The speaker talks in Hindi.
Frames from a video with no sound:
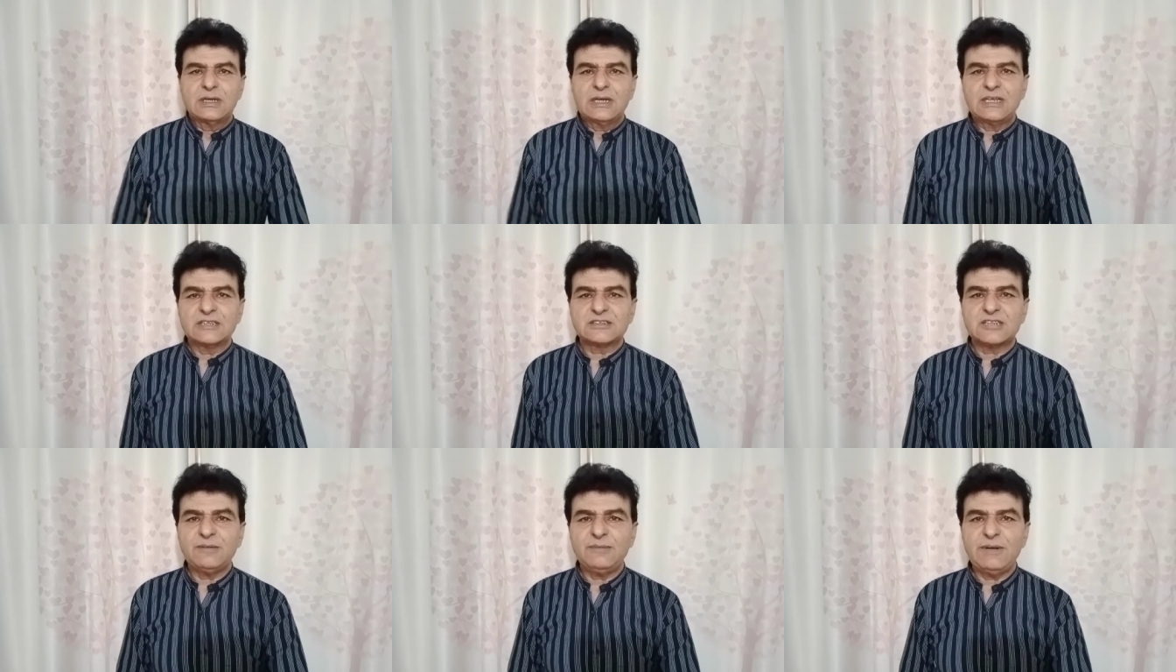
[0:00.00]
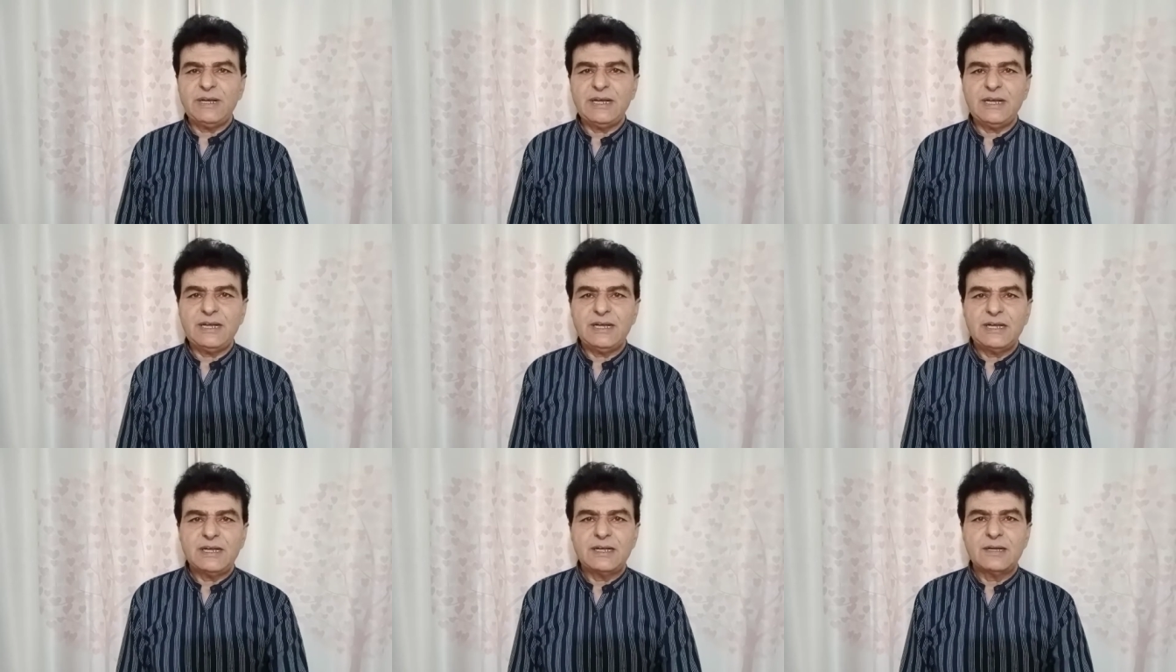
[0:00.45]
असल
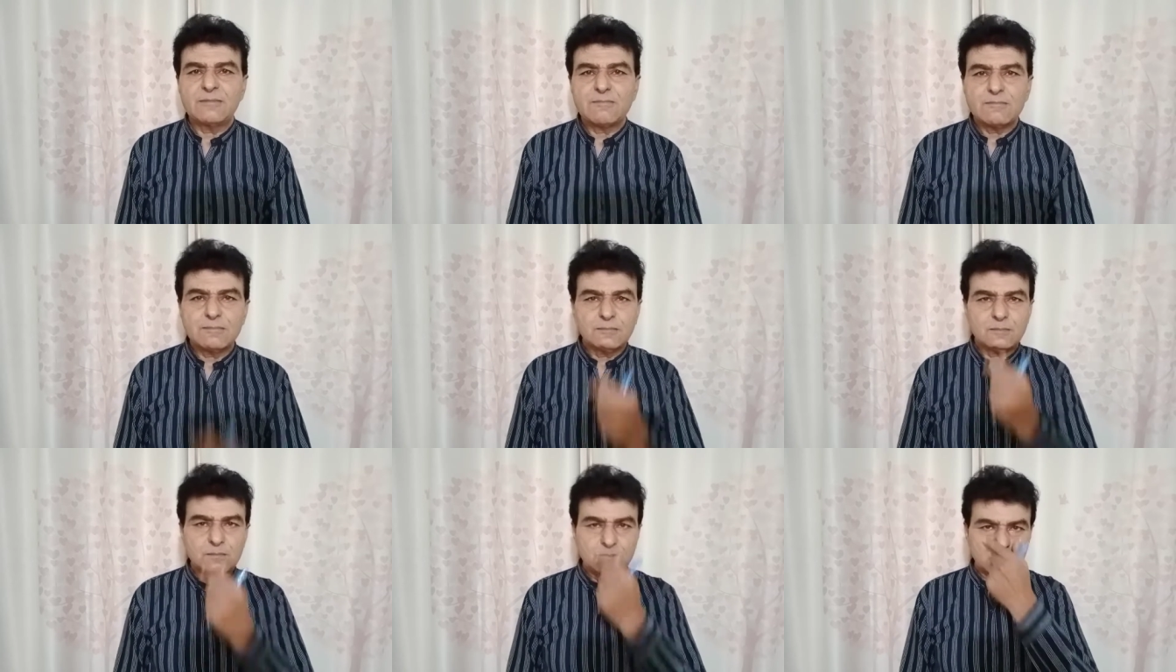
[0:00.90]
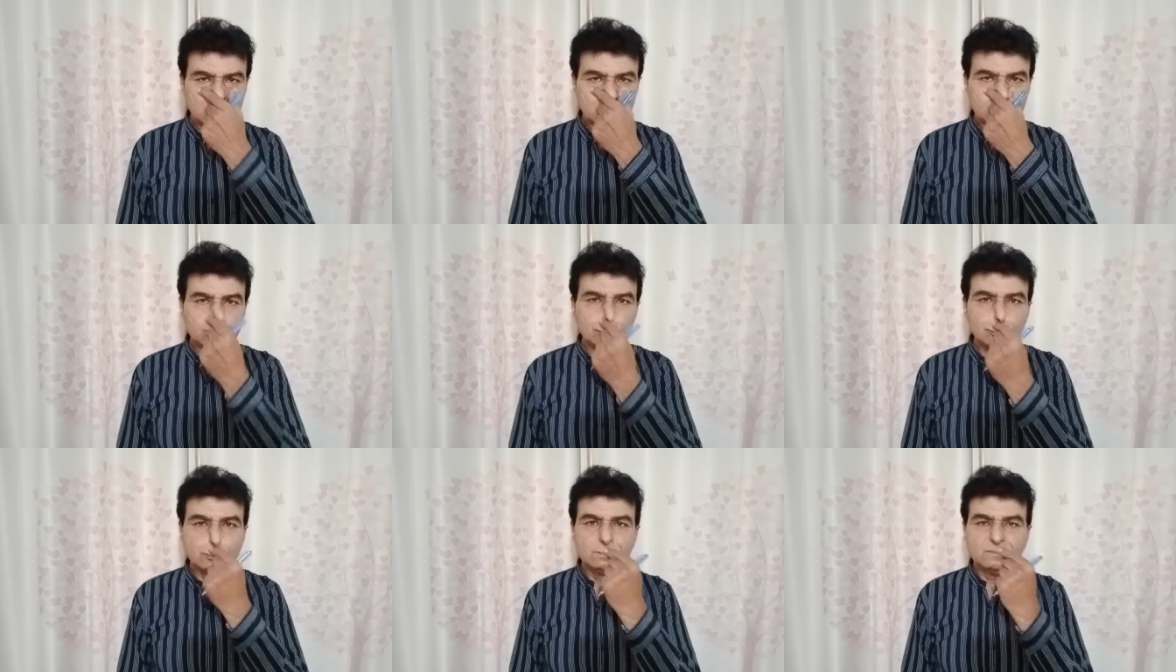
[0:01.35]
में
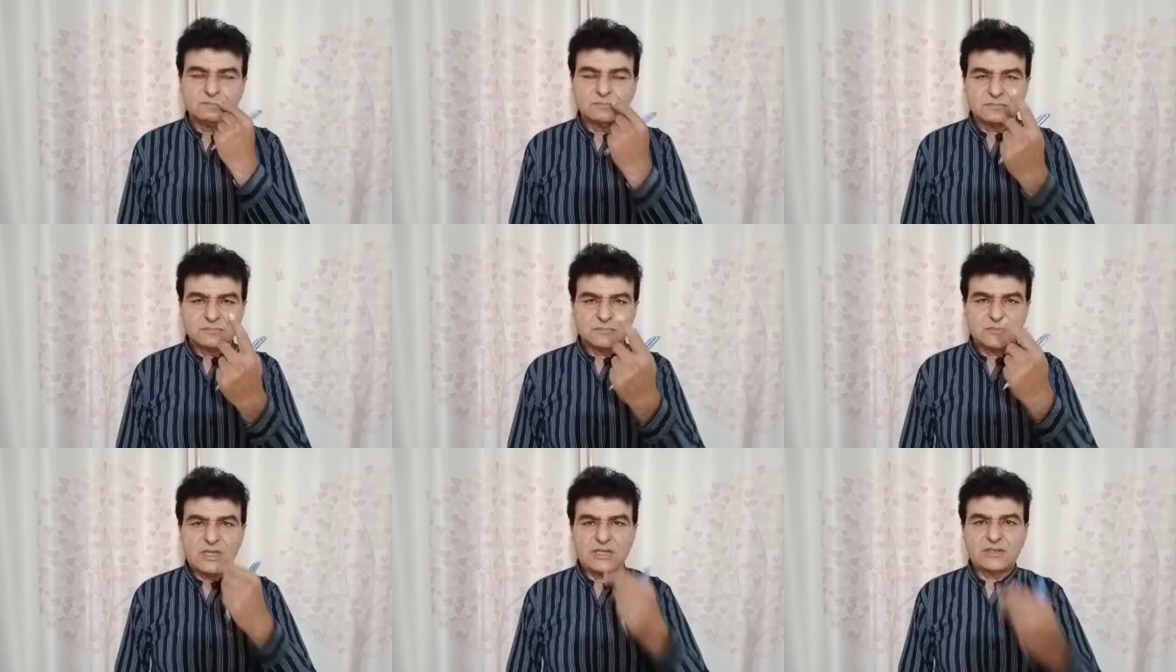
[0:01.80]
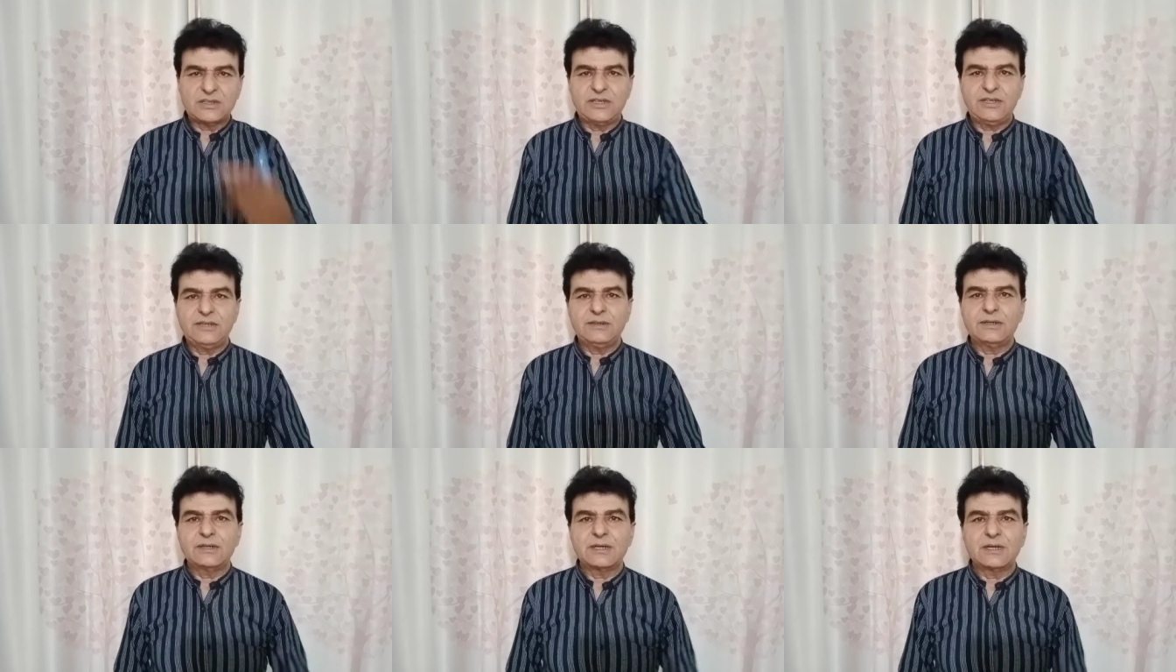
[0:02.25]

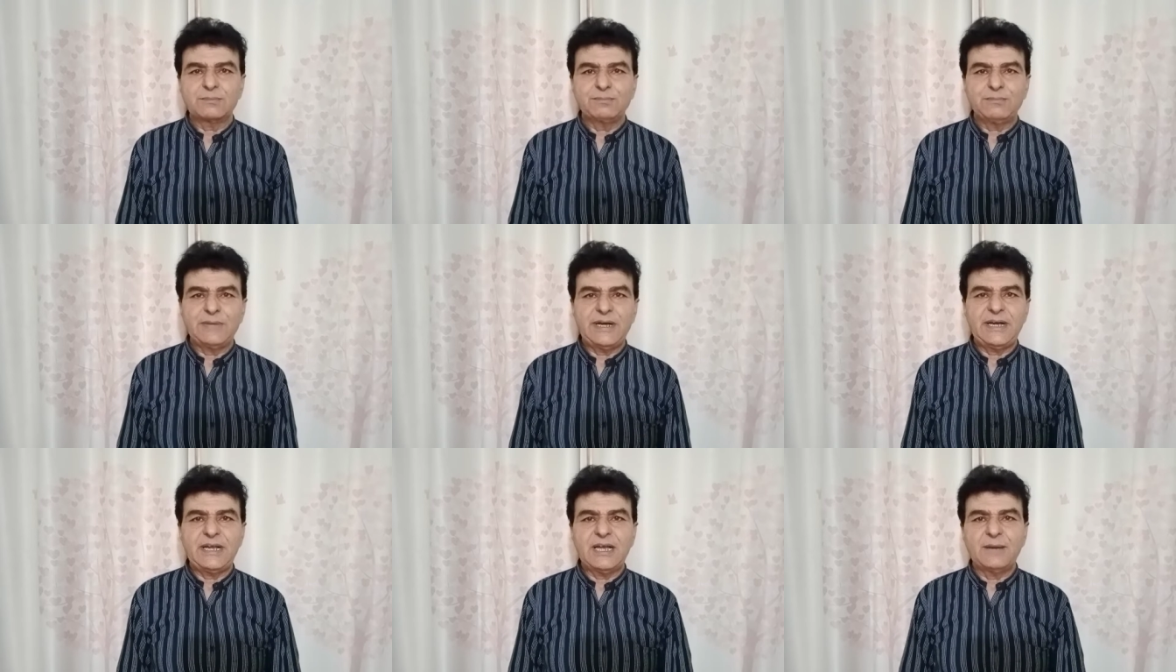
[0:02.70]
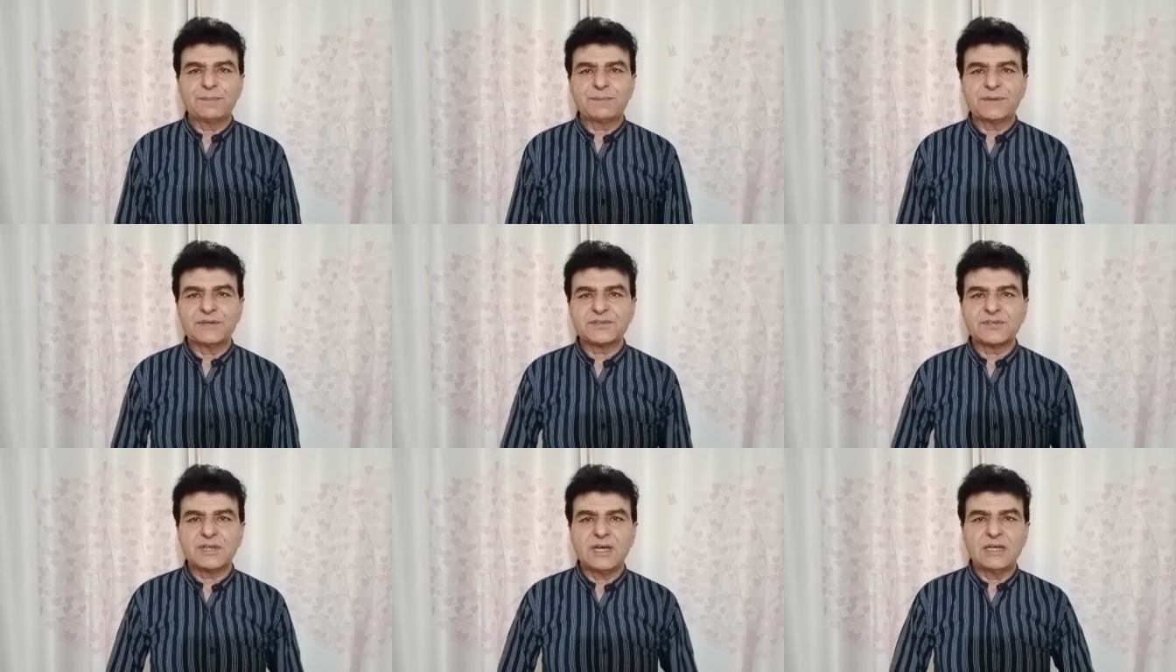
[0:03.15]
नाजरीन मैंने
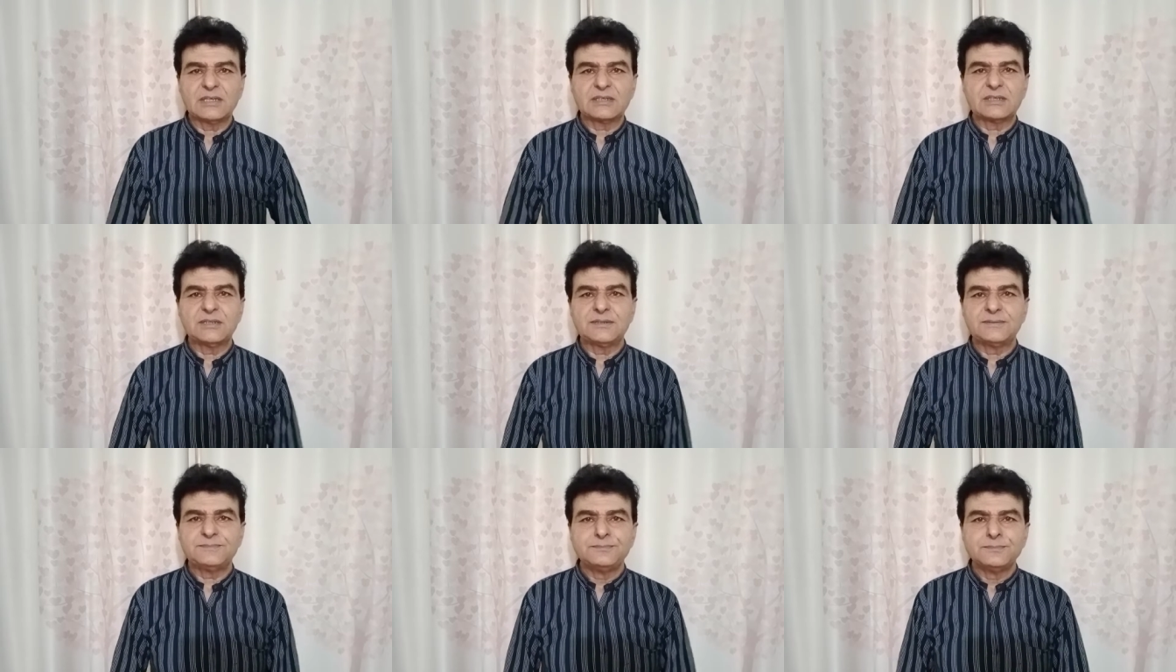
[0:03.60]
आपके साथ